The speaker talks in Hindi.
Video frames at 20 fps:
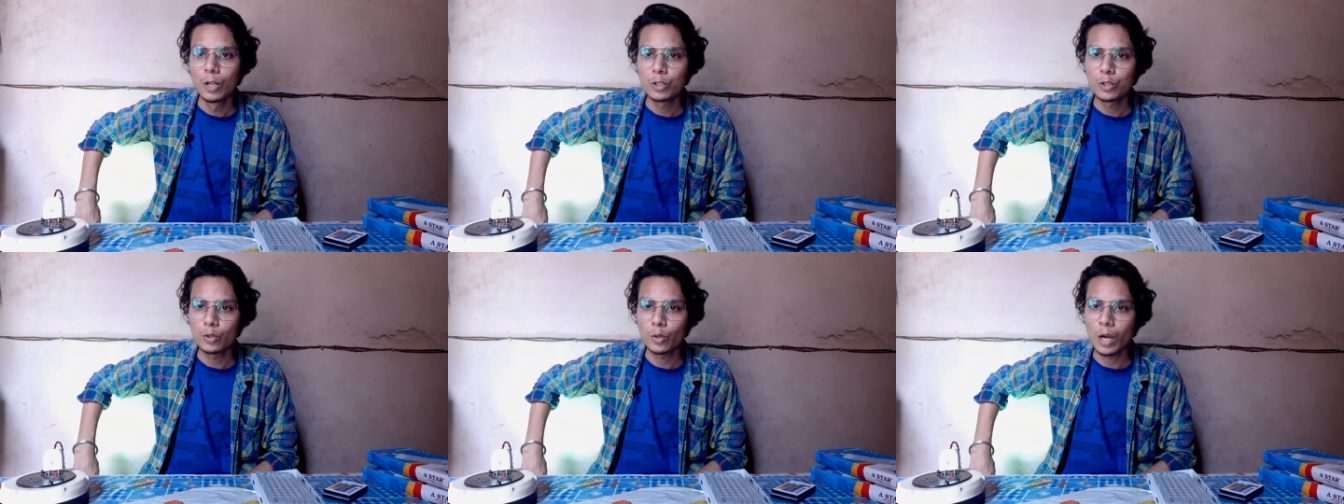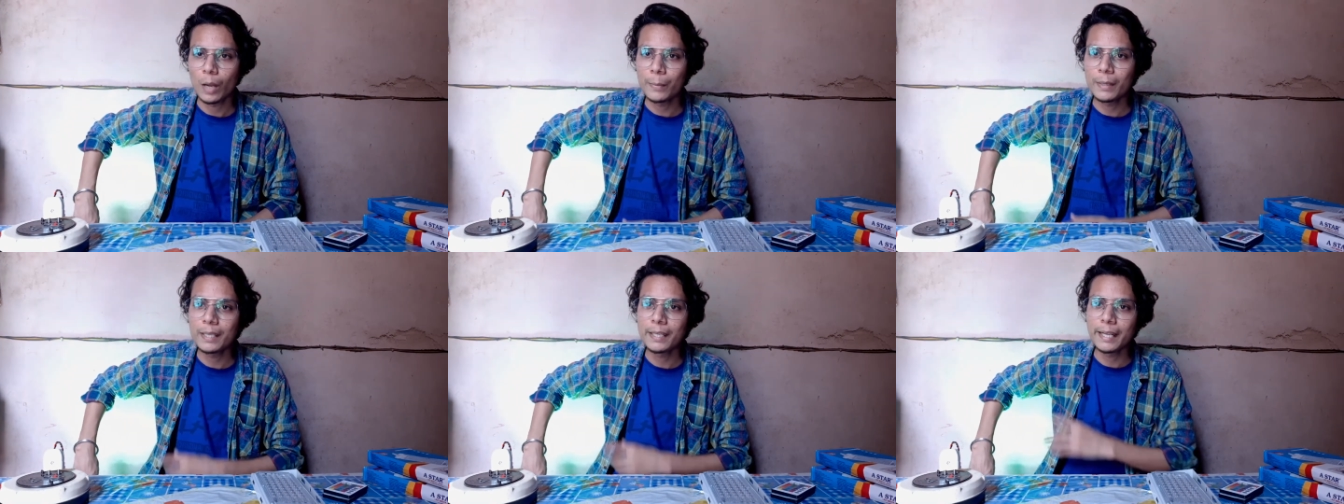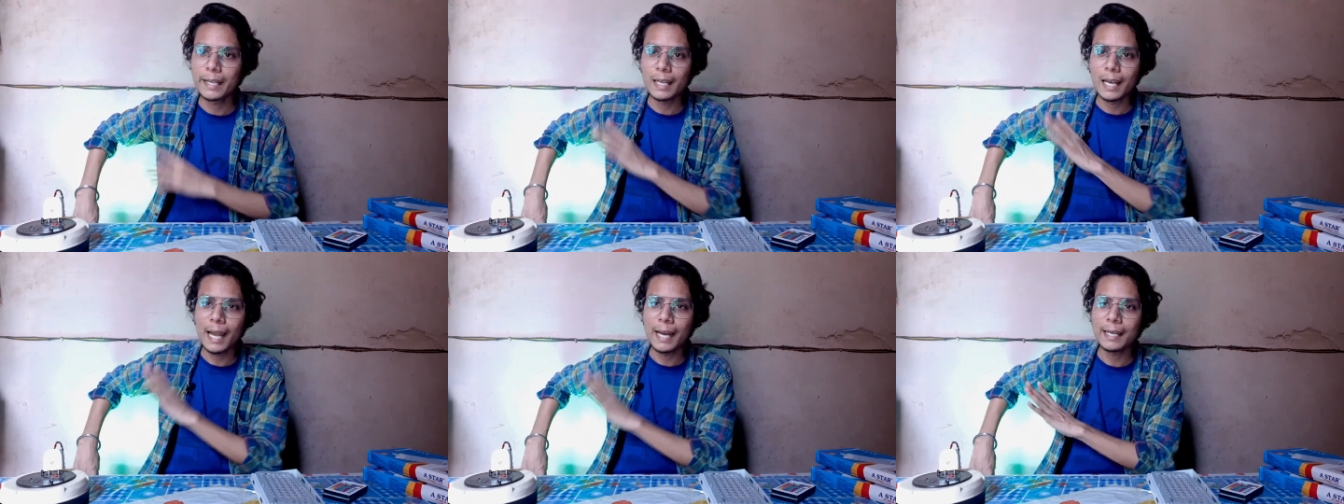सो so, अभी
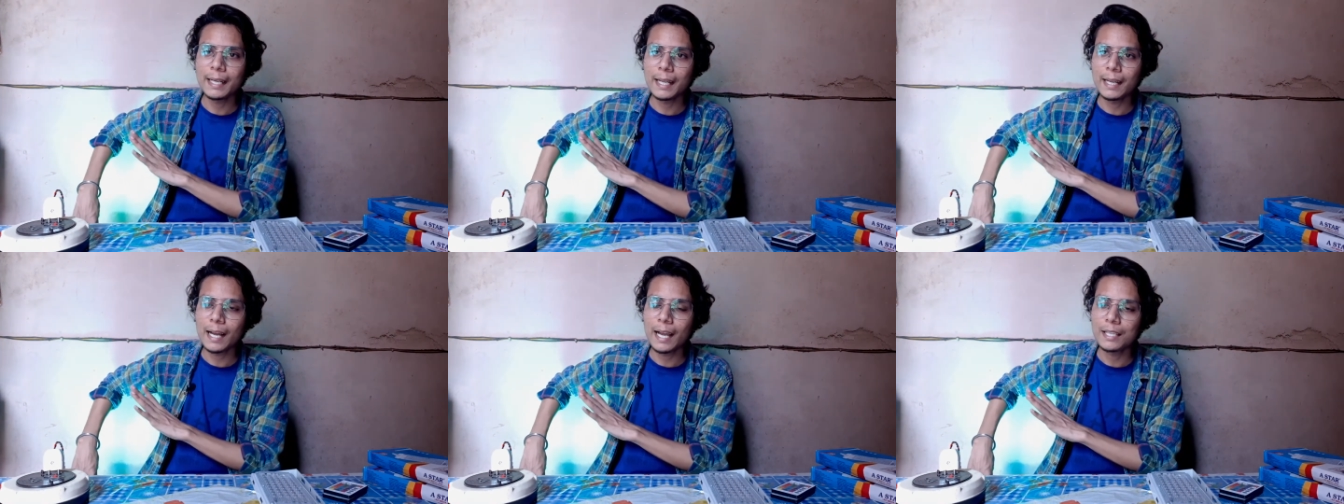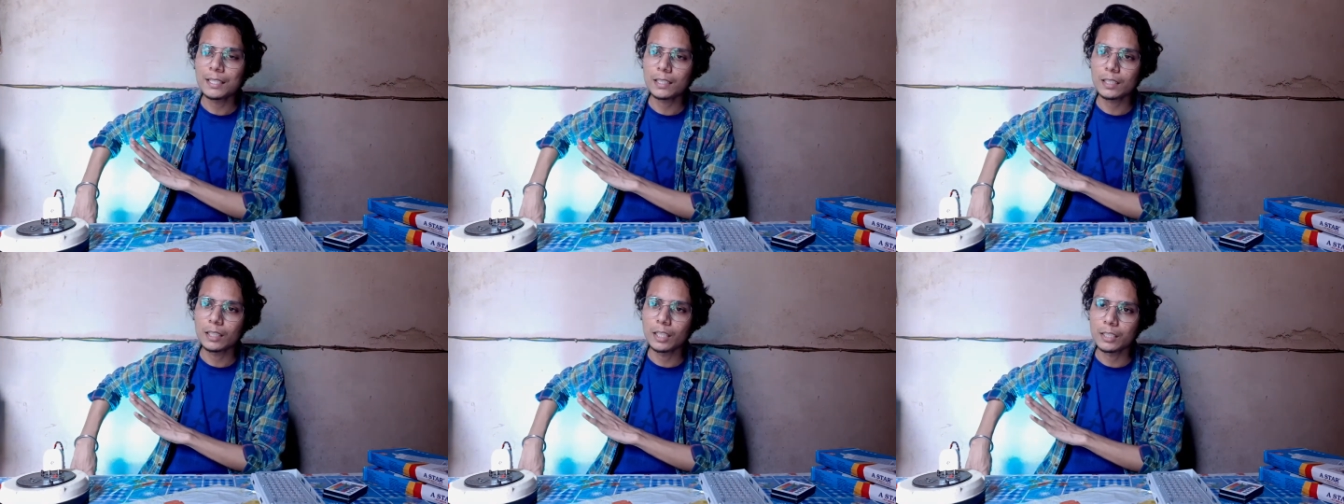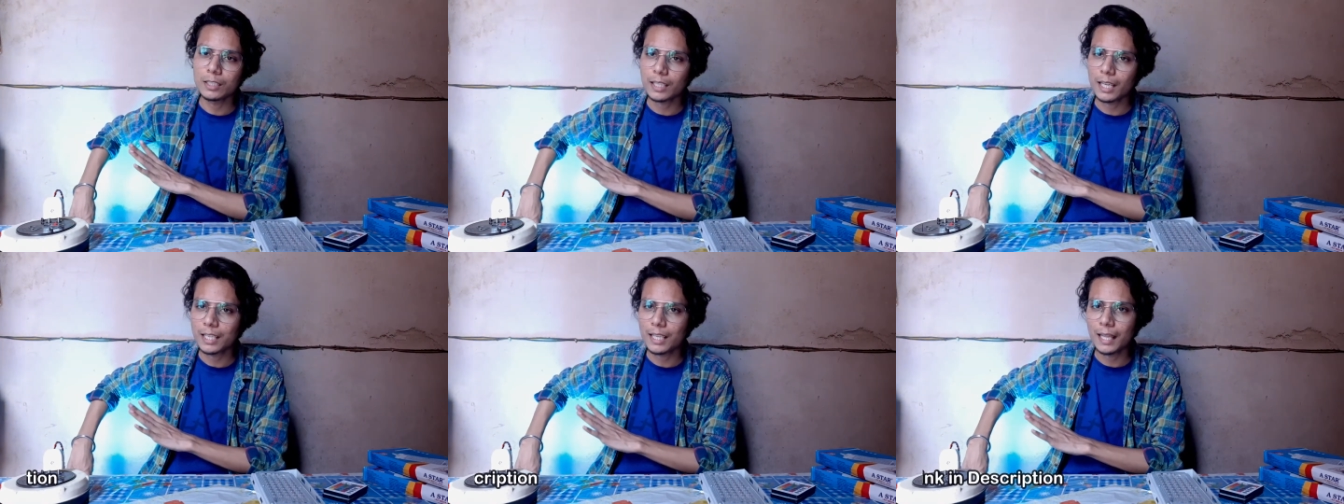डे लाइट है गाइज
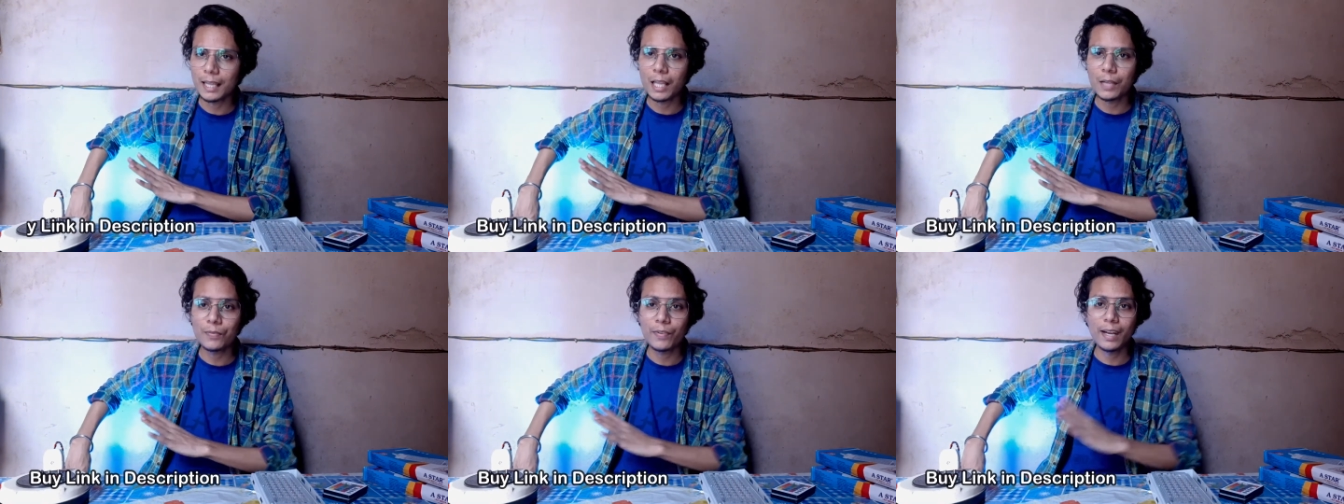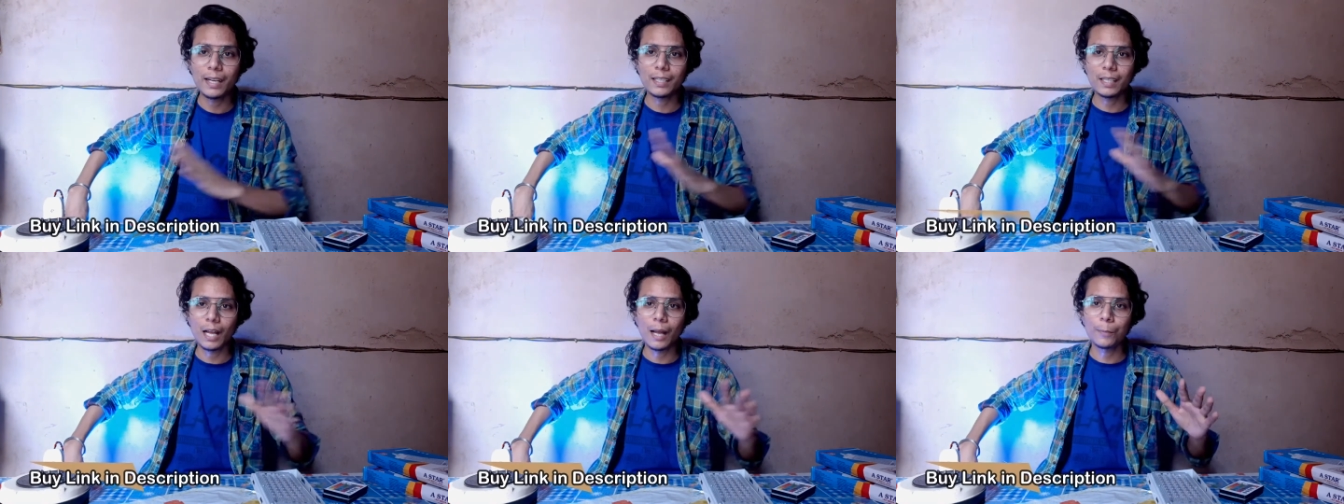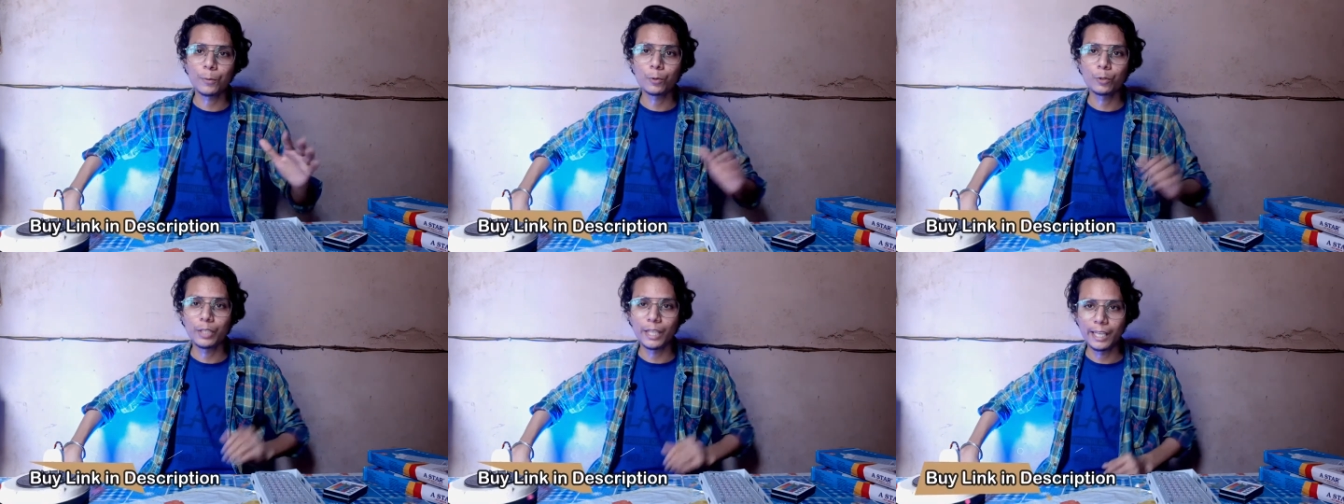इसका ज़्यादा इफेक्ट
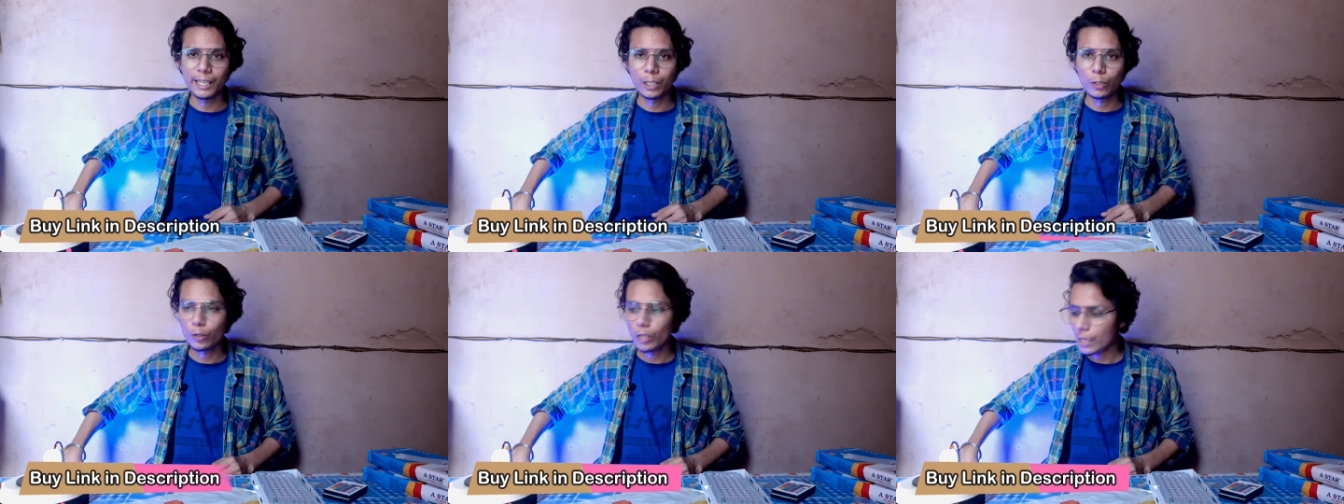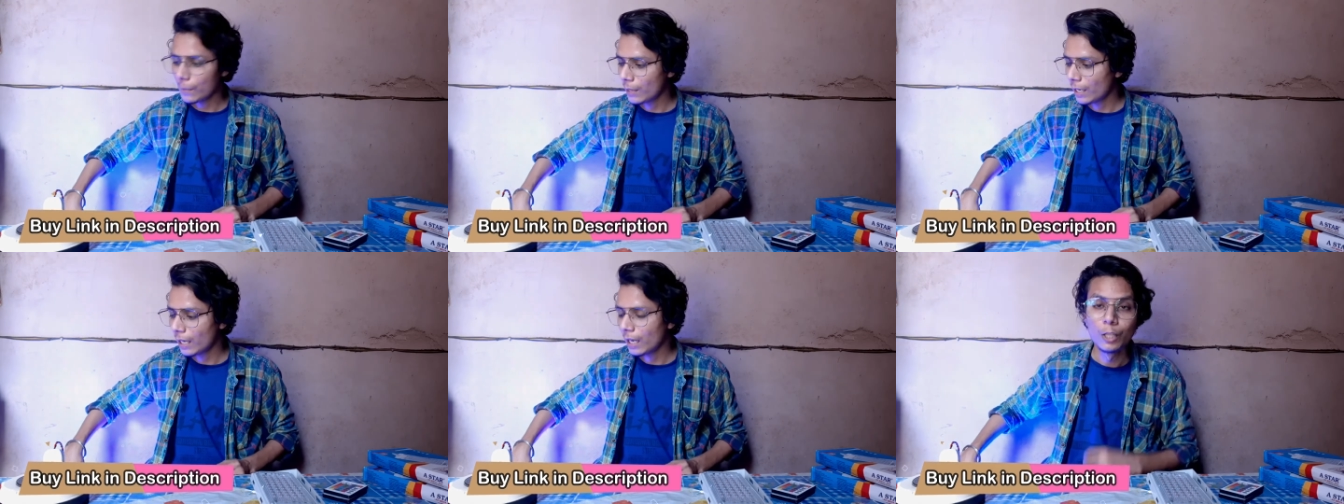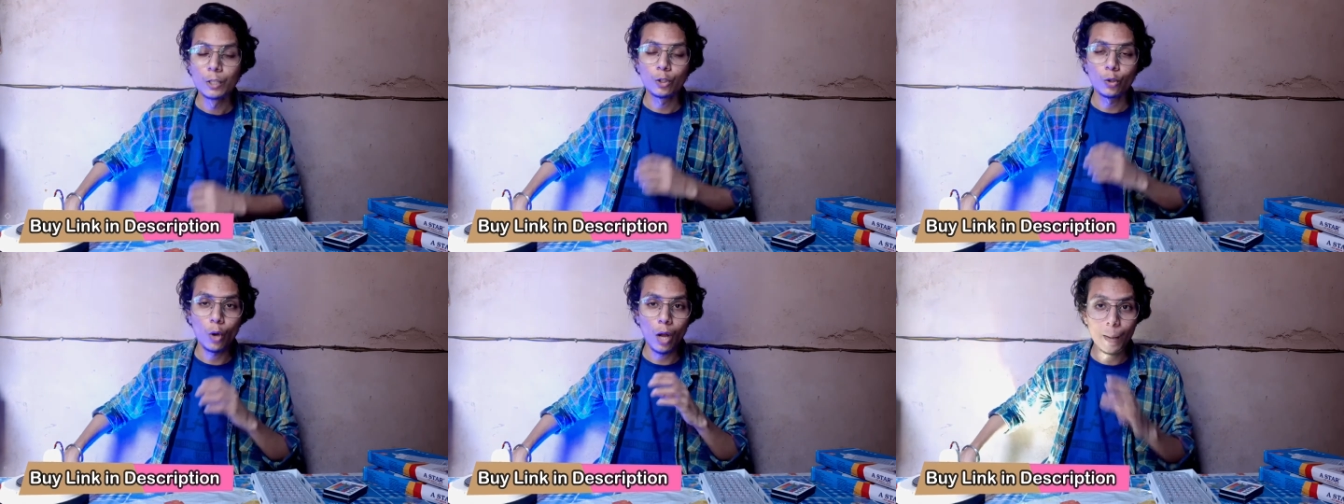आपको देखने को नहीं मिलेगा
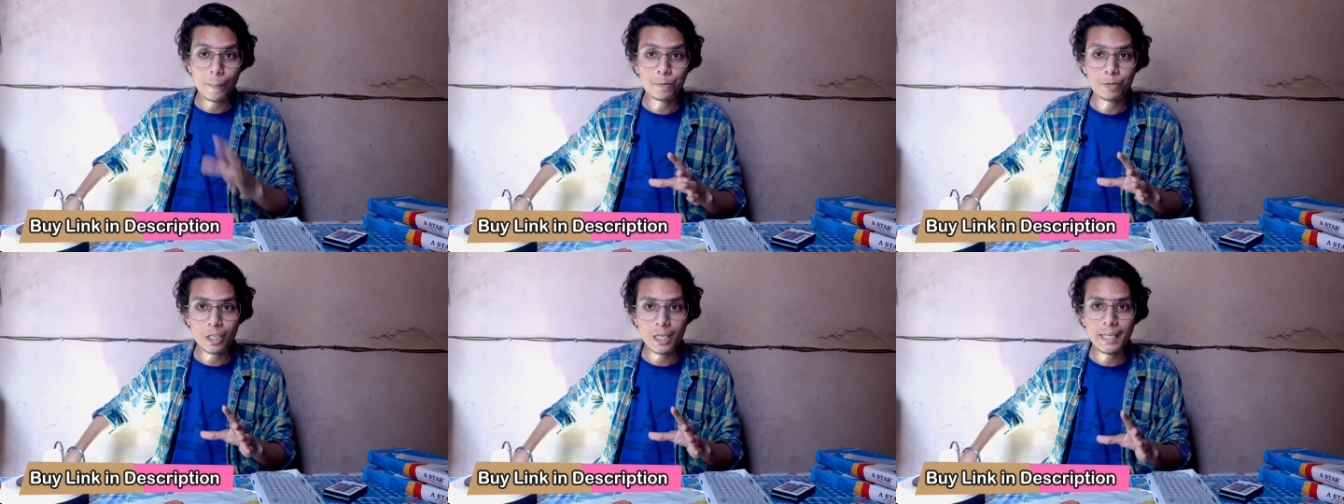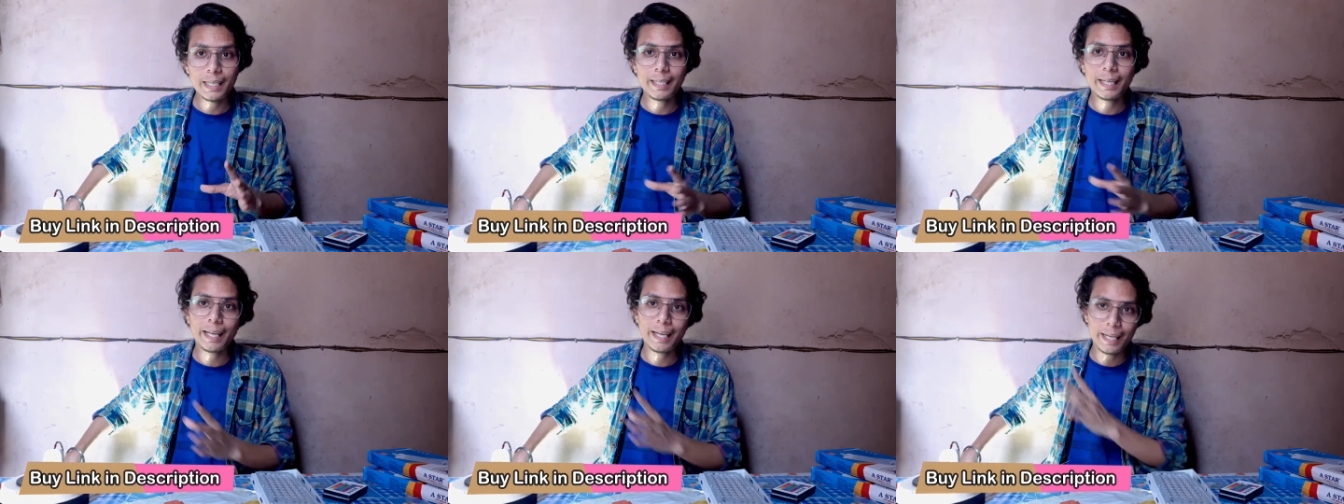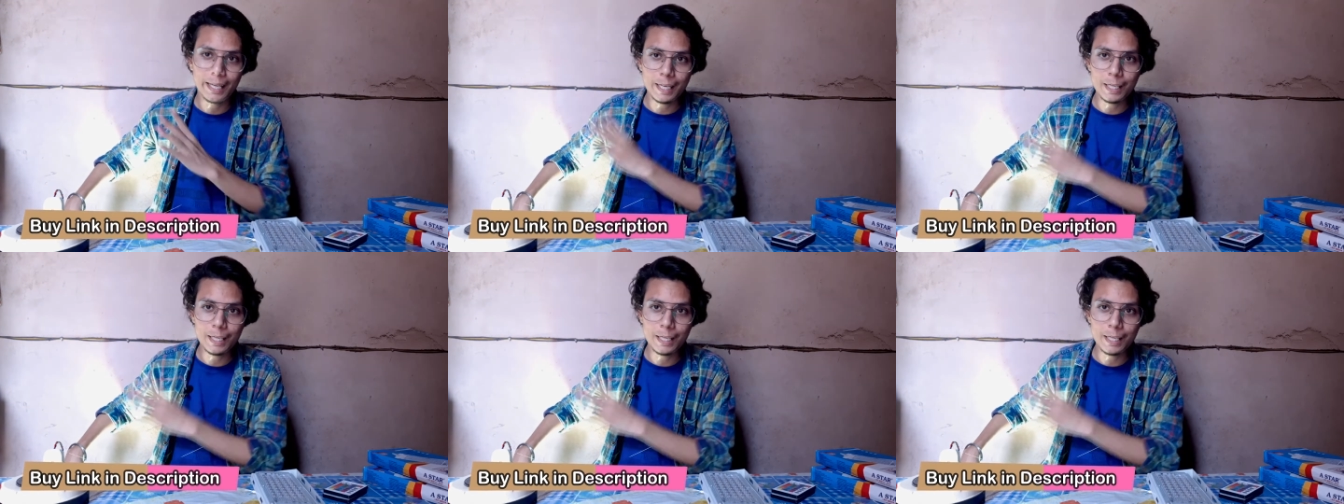तो हम चलेंगे